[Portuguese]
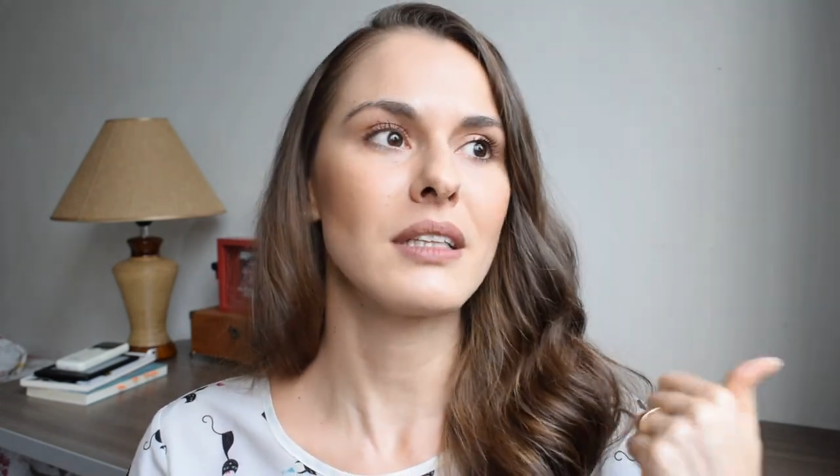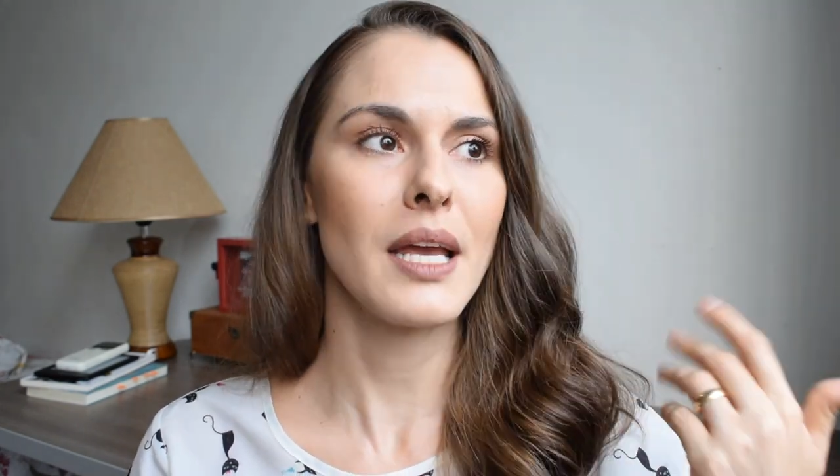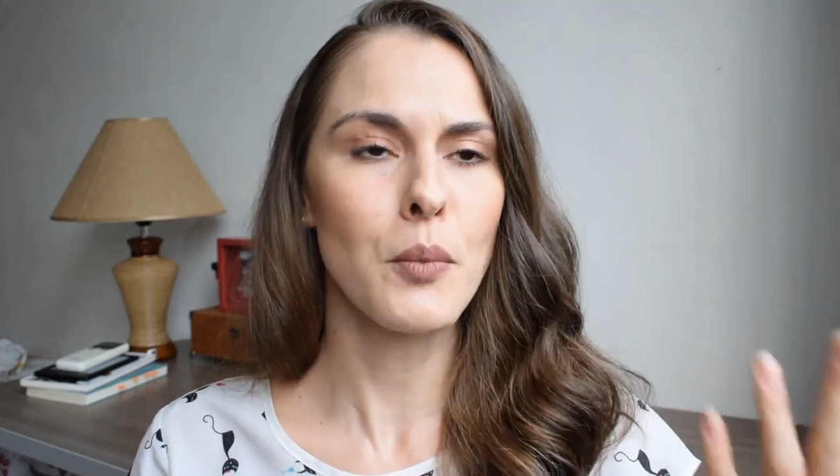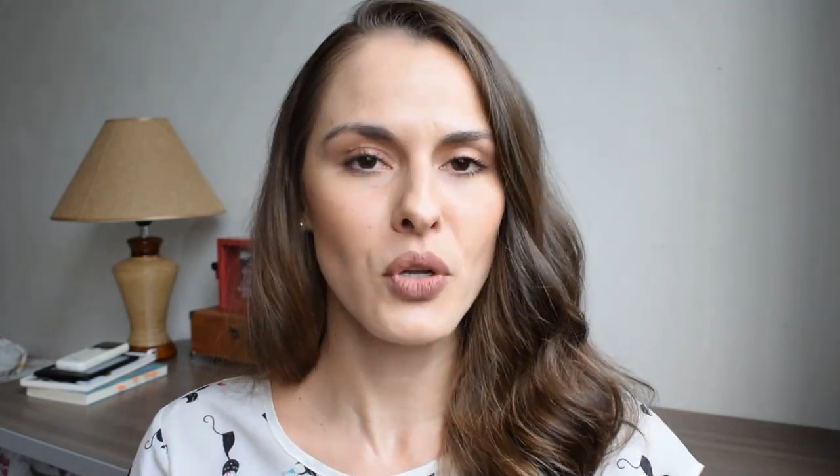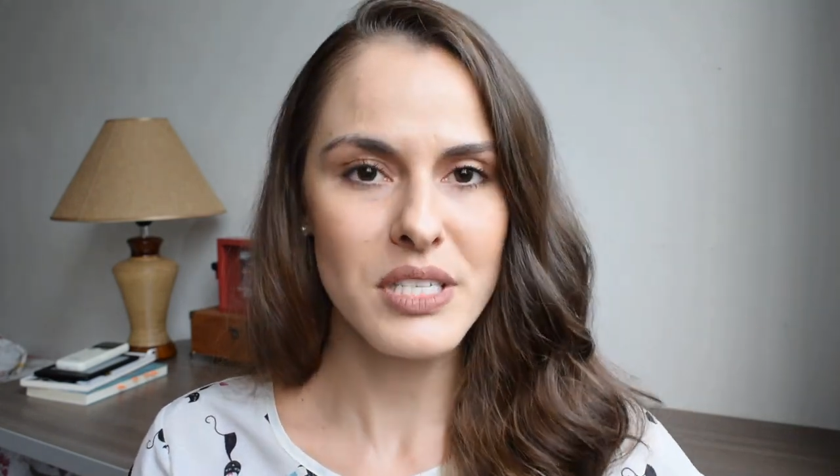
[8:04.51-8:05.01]

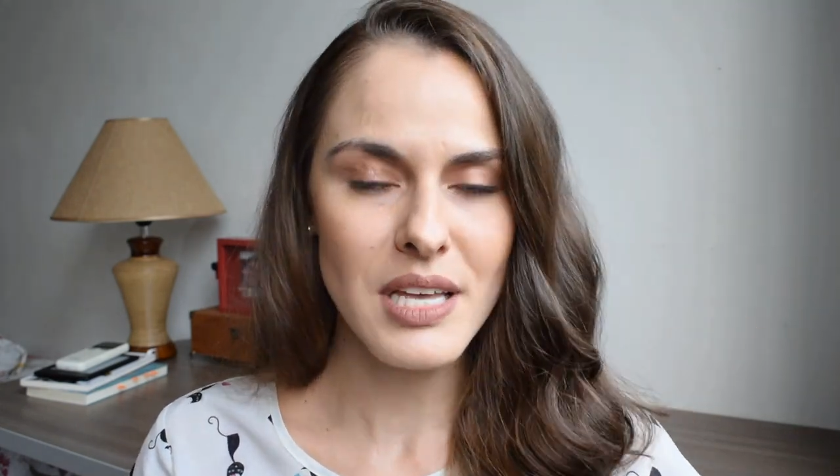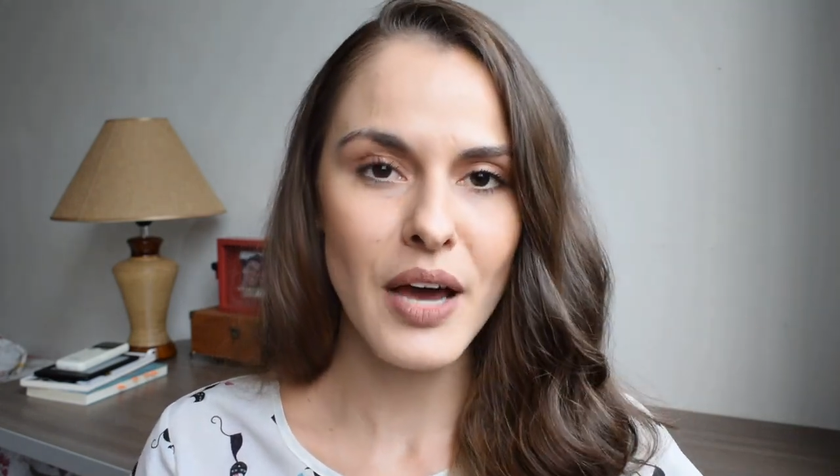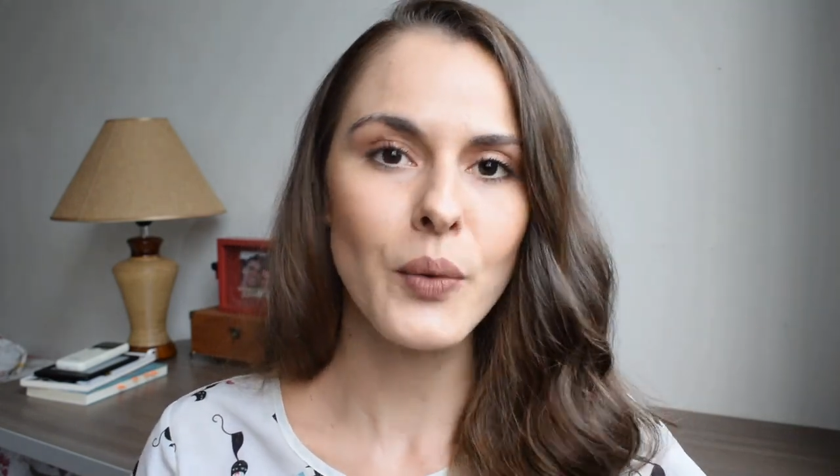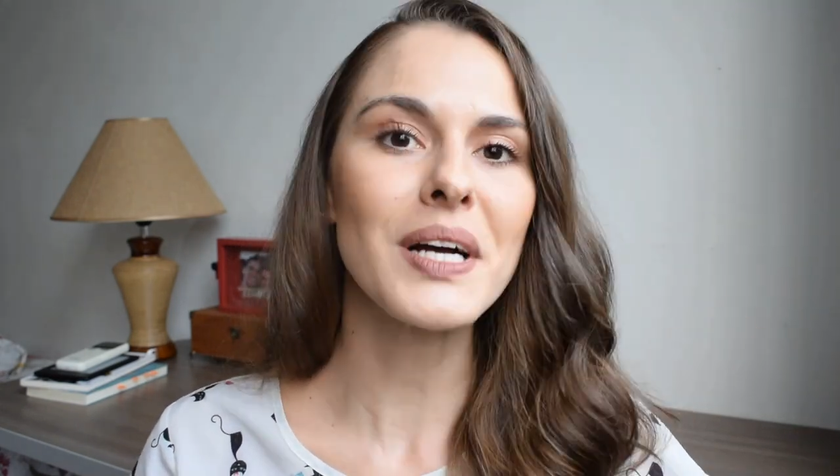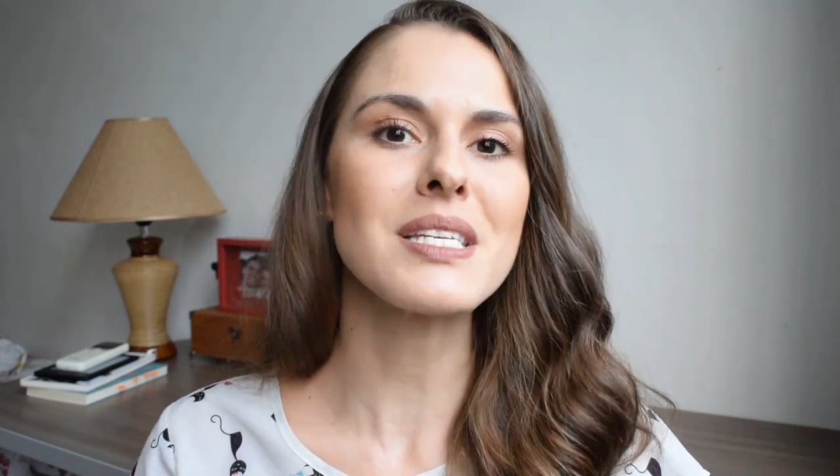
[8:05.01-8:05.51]

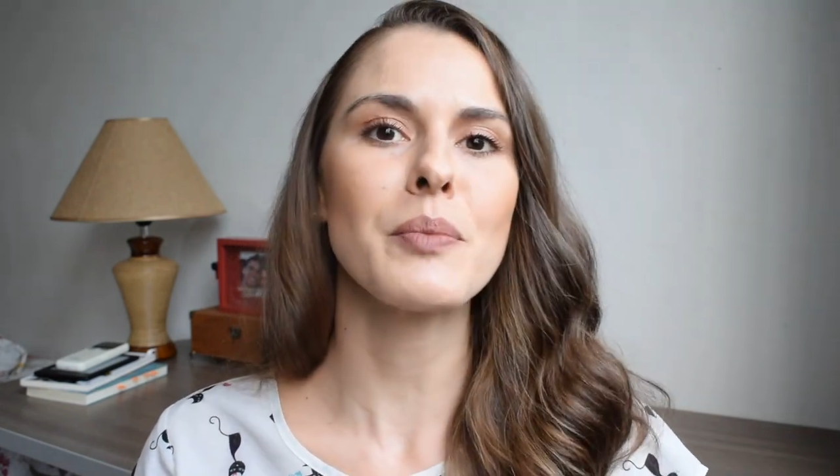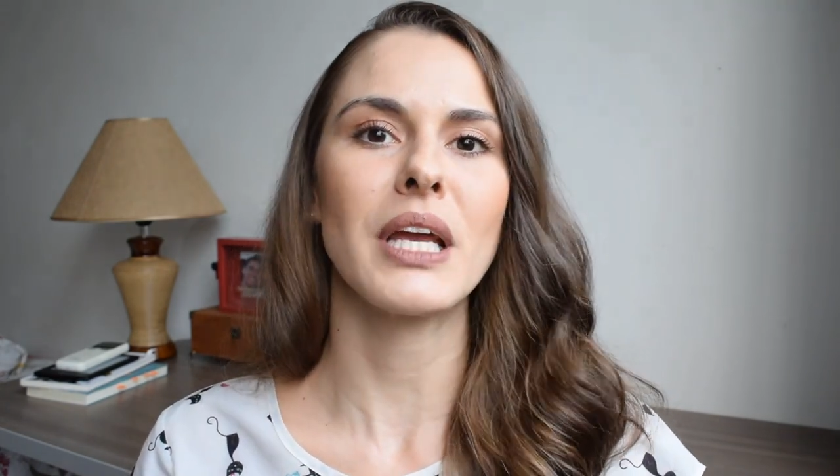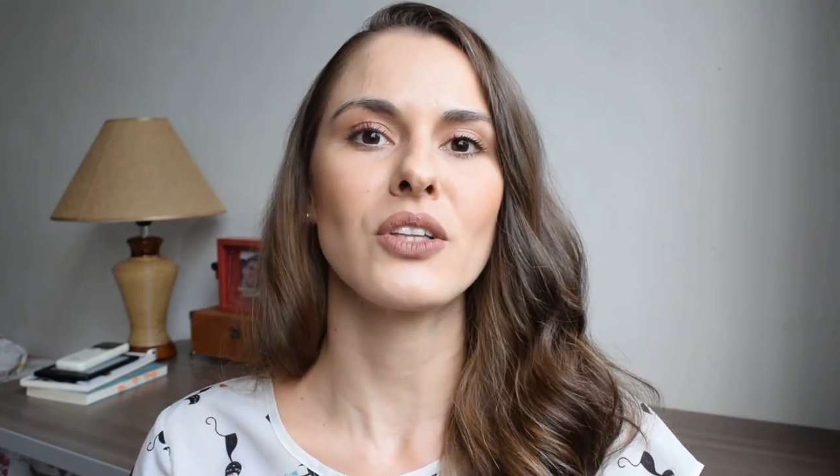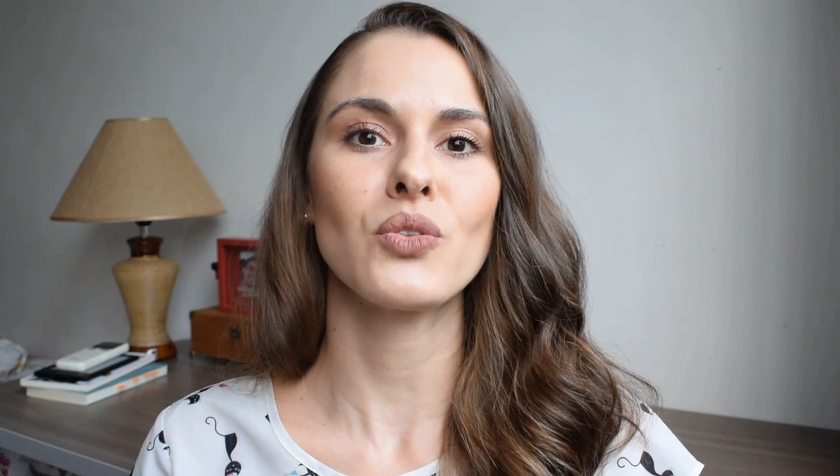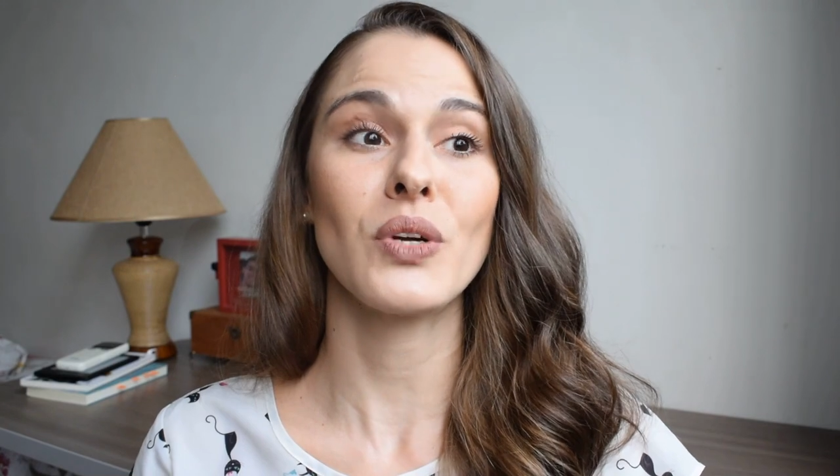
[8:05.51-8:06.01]
demonizar o
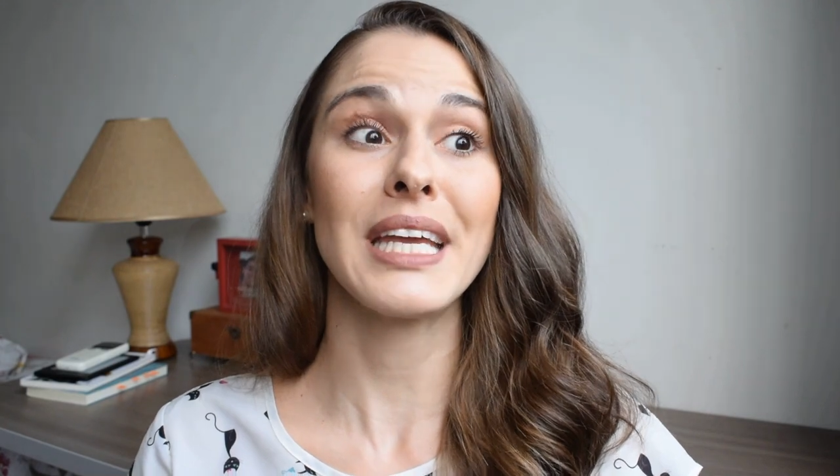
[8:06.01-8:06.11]
casamento